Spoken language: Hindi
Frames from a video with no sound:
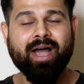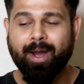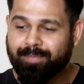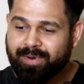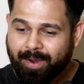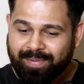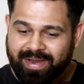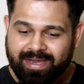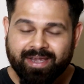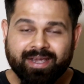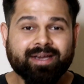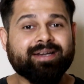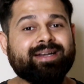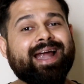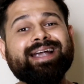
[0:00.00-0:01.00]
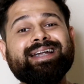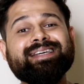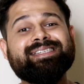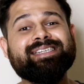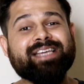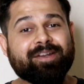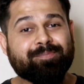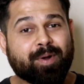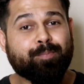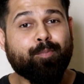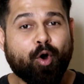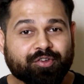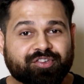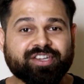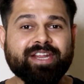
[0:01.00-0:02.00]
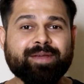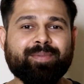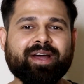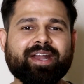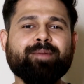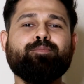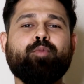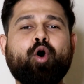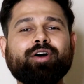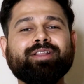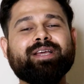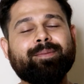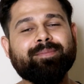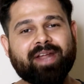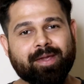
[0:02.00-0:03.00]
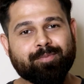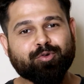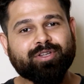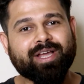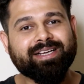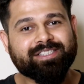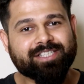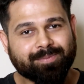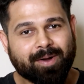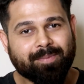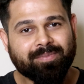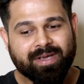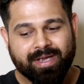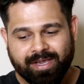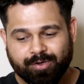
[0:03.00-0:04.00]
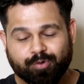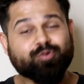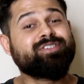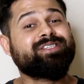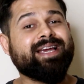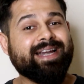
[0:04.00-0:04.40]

हम कभी राइट right डिसीजन पर पहुंच ही नहीं पा रहे हैं बहुत कम टाइम होता है जब हम यू you नो know,